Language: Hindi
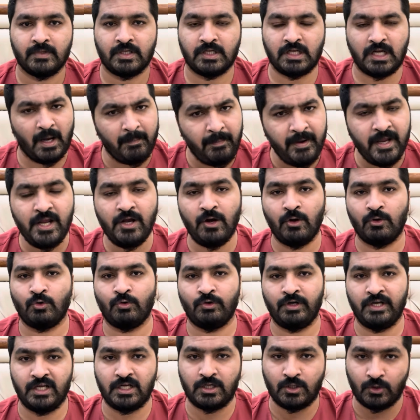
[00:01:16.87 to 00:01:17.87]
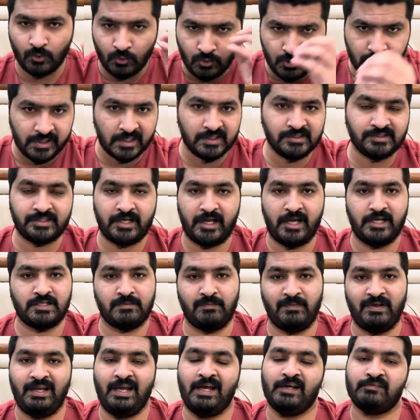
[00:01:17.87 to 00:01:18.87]
कभी उन्होंने क्रूशल स्टेज
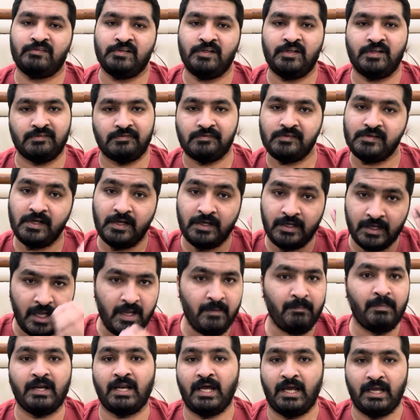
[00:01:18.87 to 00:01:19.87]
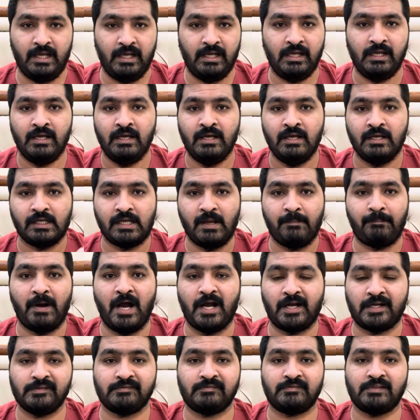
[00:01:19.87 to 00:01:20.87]
में ऐसे डिसीजन नहीं बनाए कि
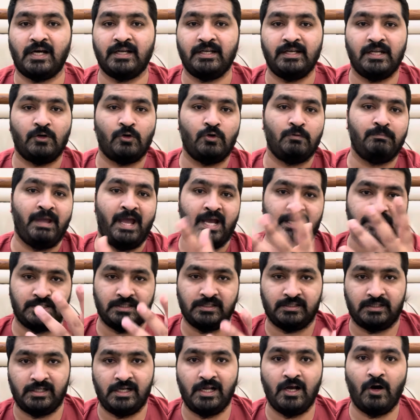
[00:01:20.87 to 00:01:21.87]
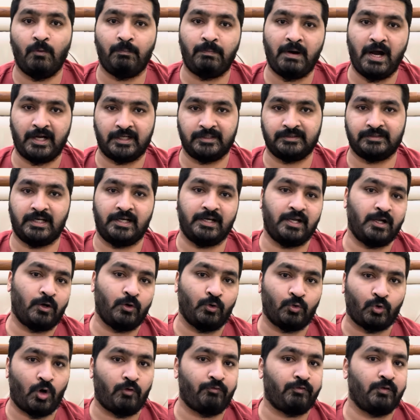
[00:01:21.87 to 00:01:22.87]
पाकिस्तान ने कोई मैच जीत लिया हो पाकिस्तान ने
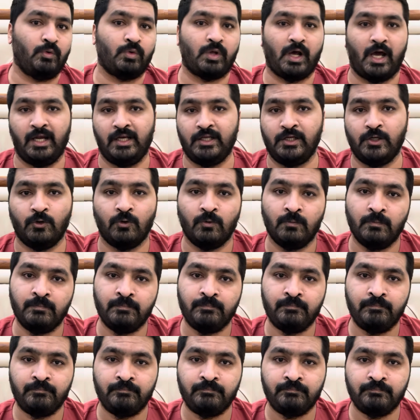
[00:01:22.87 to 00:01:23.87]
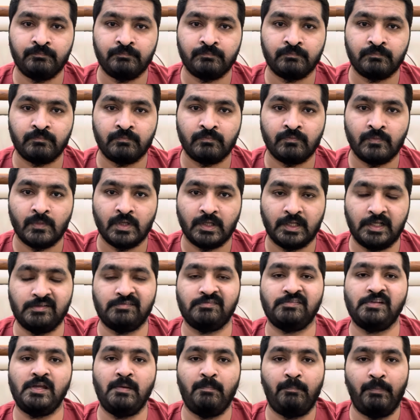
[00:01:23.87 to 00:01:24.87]
कोई ट्रॉफी उठा ली हो
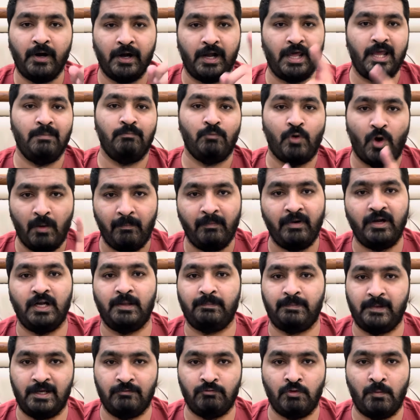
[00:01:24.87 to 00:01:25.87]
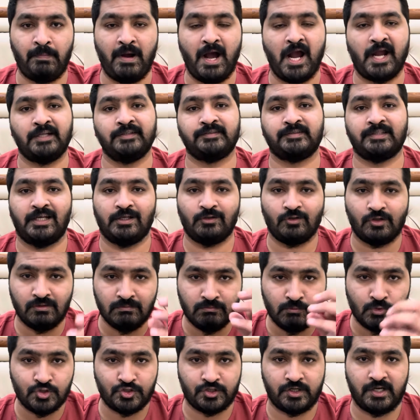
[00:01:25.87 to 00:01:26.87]
किसी बड़े मोमेंट पे वो पाकिस्तान को
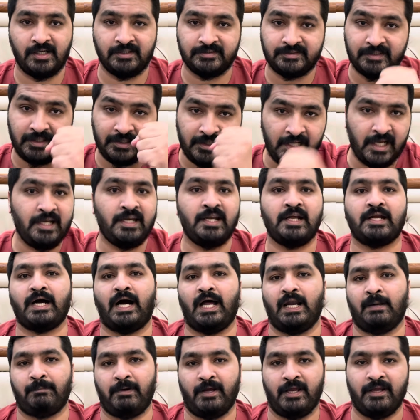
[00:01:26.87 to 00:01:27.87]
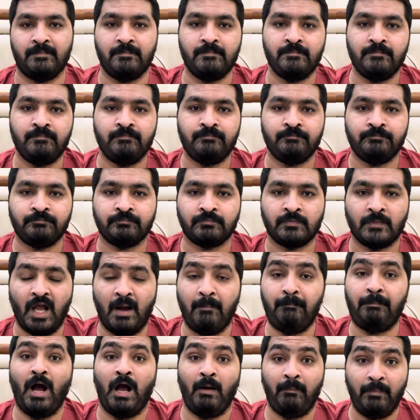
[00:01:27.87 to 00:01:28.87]
मुश्किल से नहीं निकाल पाए
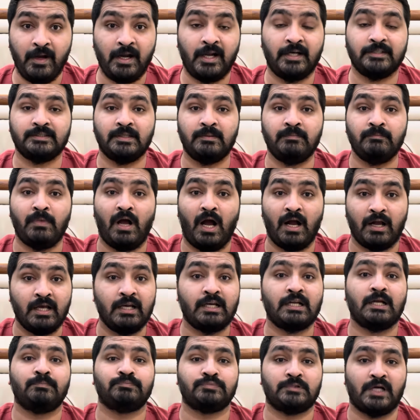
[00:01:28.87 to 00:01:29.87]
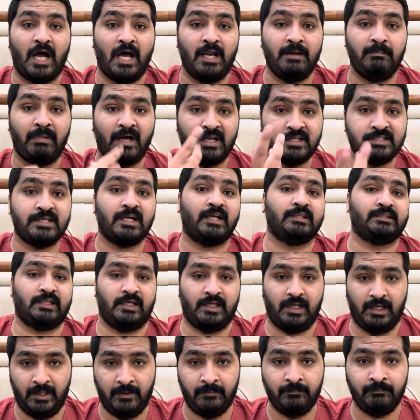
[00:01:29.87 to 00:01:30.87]
अब बाबर आजम अगर कप्तान बन जाते
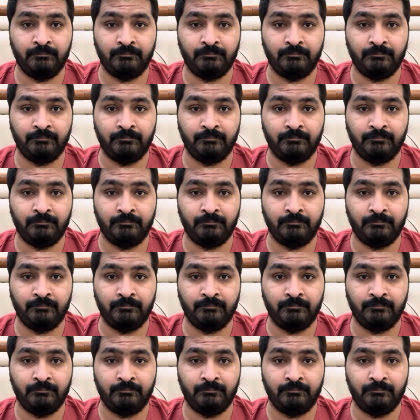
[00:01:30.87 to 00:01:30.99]
हैं